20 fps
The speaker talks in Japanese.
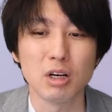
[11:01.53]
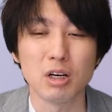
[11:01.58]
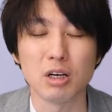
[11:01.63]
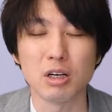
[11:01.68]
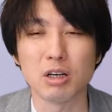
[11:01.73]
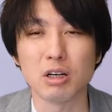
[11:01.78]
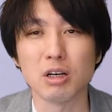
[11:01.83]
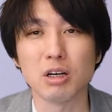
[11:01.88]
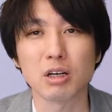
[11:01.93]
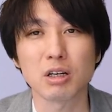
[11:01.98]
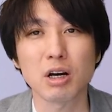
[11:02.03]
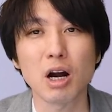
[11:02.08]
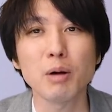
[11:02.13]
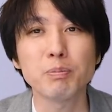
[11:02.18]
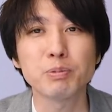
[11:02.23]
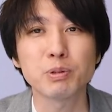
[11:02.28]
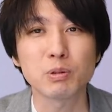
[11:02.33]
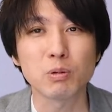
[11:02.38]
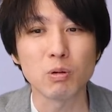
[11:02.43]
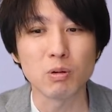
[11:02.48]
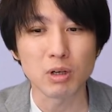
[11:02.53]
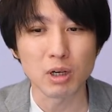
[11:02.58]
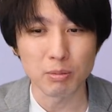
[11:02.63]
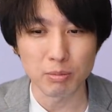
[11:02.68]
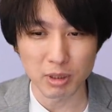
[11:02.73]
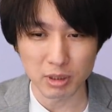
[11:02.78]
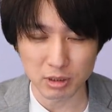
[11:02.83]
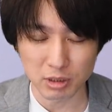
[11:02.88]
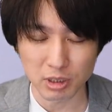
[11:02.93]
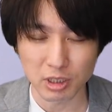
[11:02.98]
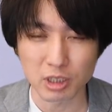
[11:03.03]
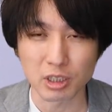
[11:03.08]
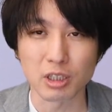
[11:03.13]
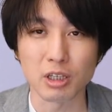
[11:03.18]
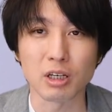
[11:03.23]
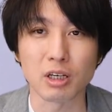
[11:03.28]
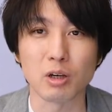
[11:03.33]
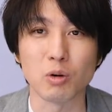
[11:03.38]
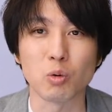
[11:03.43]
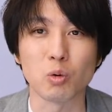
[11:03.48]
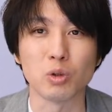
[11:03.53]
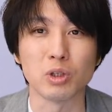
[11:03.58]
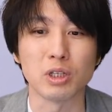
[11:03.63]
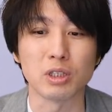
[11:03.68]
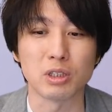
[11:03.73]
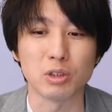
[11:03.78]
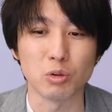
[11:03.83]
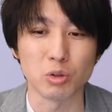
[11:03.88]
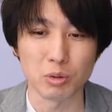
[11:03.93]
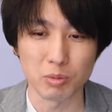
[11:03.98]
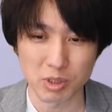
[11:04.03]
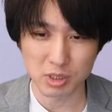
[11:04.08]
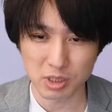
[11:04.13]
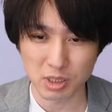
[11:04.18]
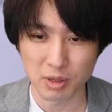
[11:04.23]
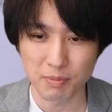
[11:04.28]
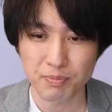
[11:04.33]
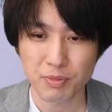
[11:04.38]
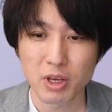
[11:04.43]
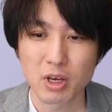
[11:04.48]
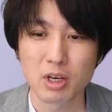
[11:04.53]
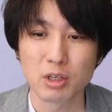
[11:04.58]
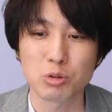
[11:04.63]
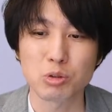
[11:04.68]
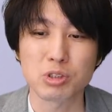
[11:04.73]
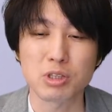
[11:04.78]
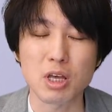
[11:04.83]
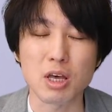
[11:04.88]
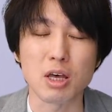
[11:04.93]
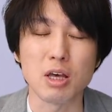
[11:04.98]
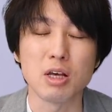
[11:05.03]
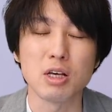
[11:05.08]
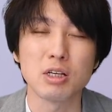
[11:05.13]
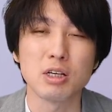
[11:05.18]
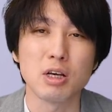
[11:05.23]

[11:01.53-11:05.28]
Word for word: えー、カプコンがまず引き上げを行っておりしたそして